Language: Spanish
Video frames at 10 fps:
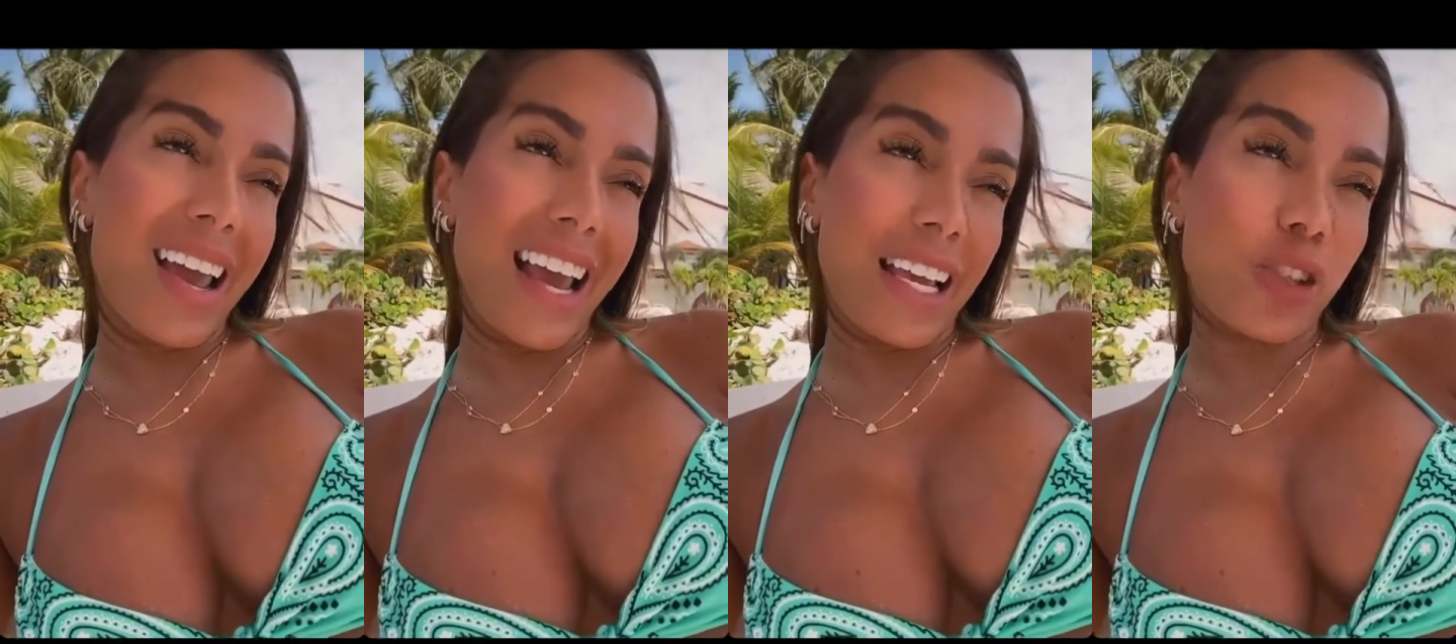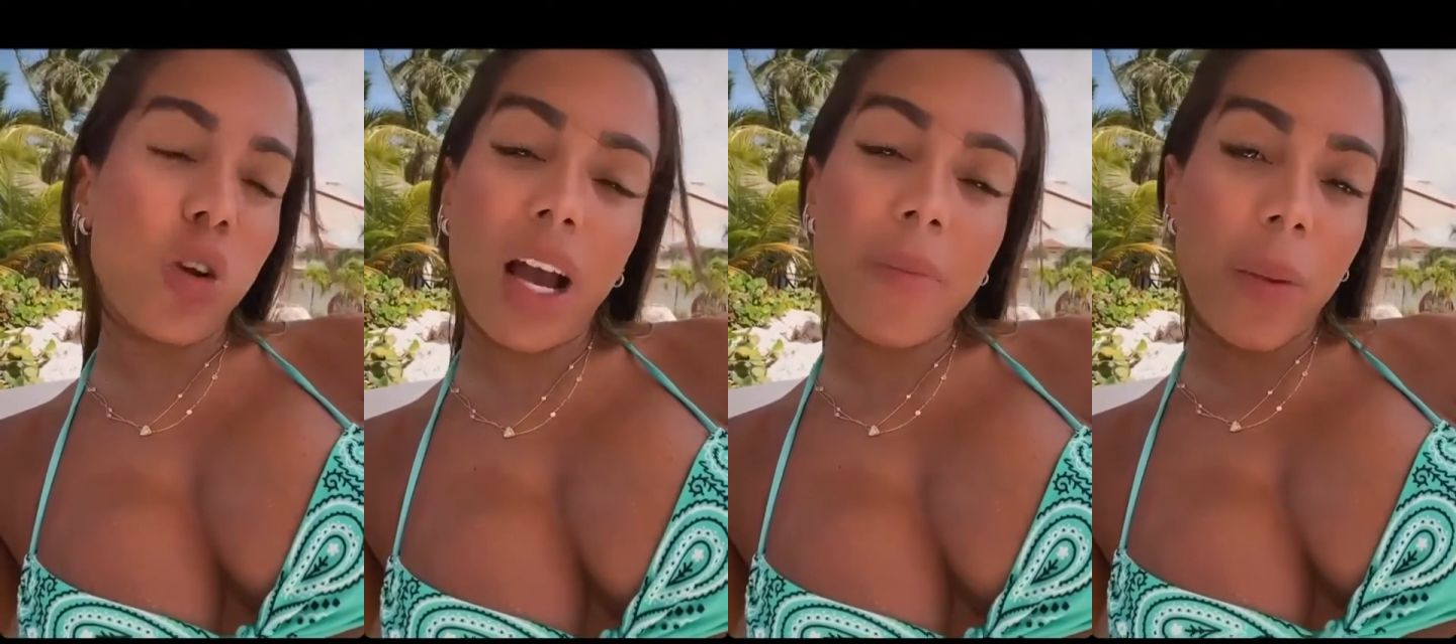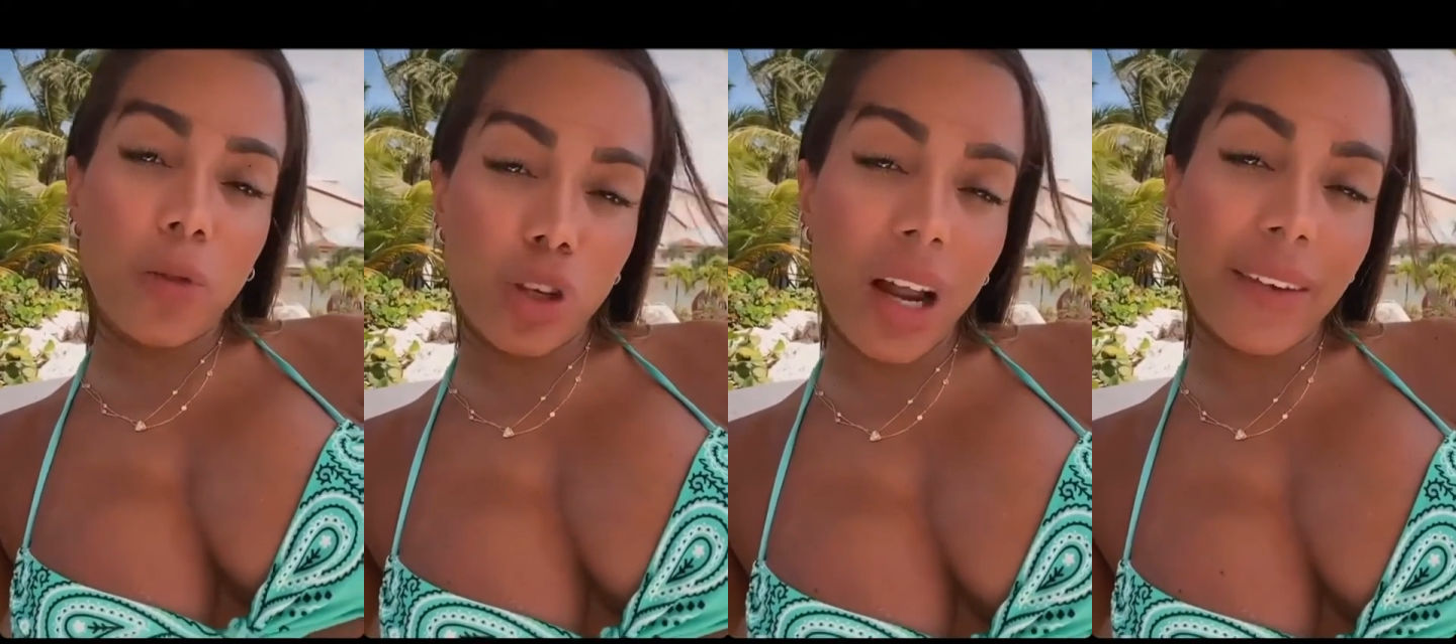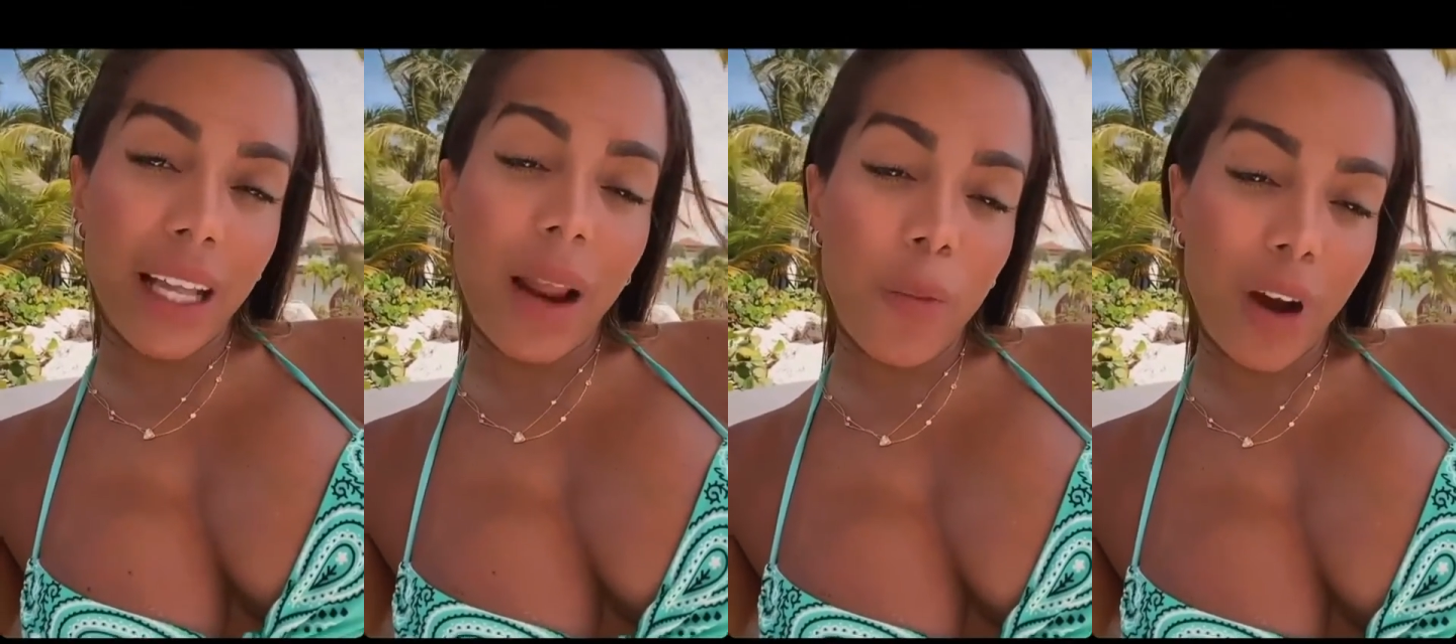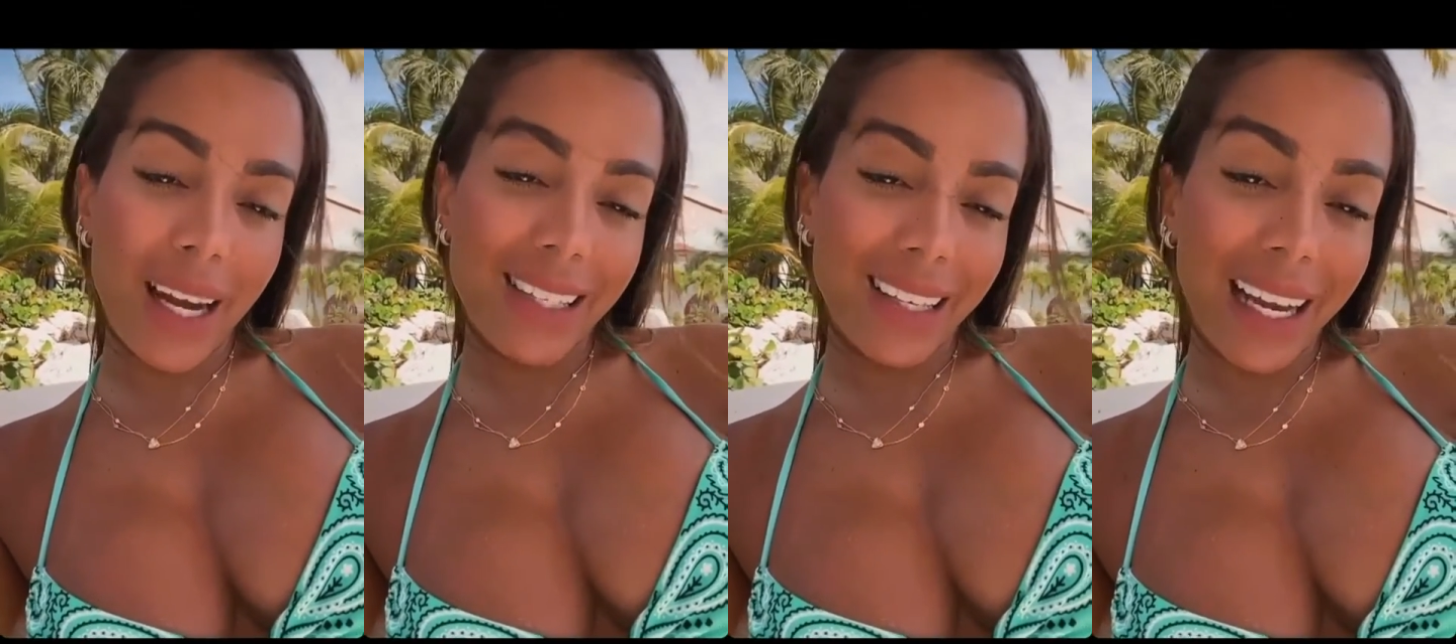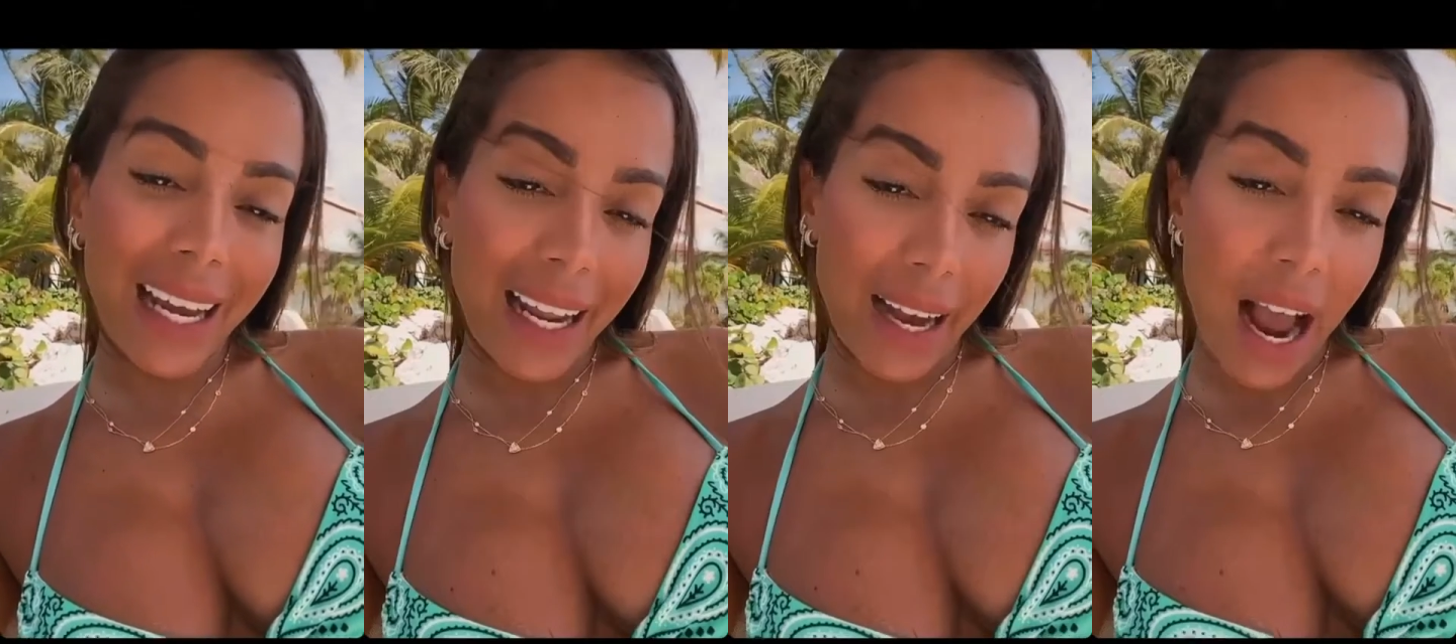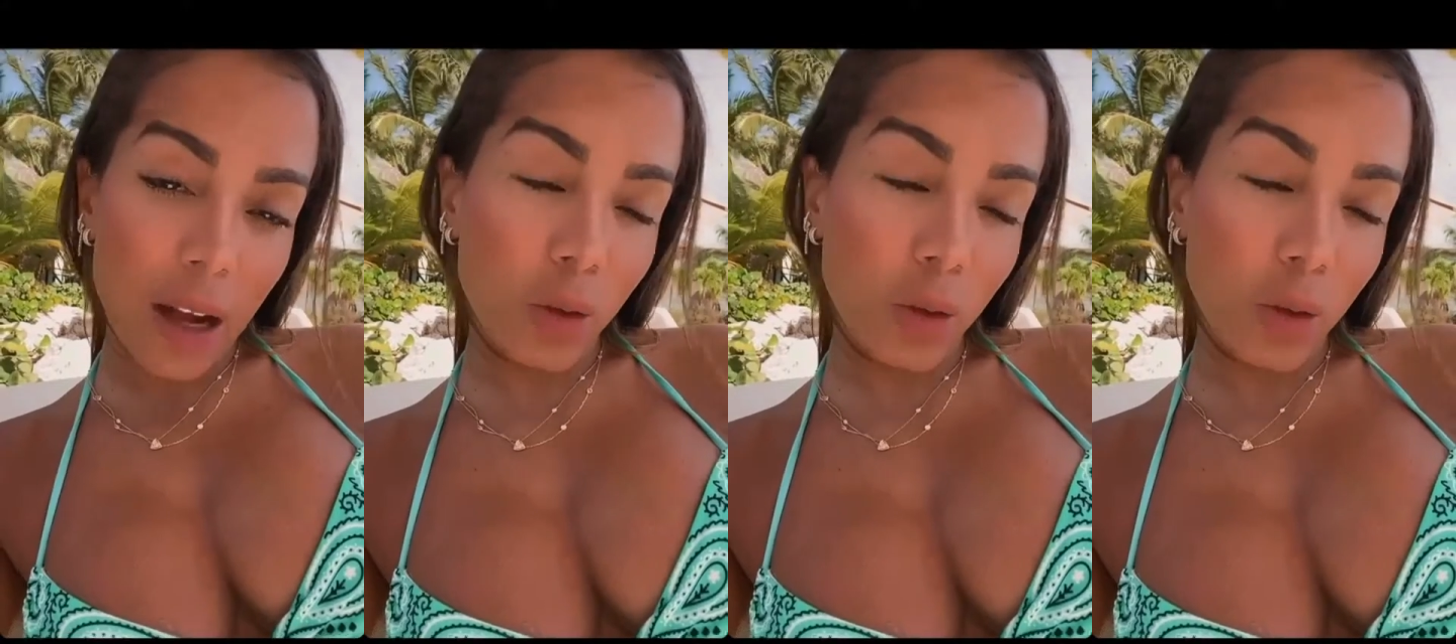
esto cambia mucho la vida de las mujeres en general.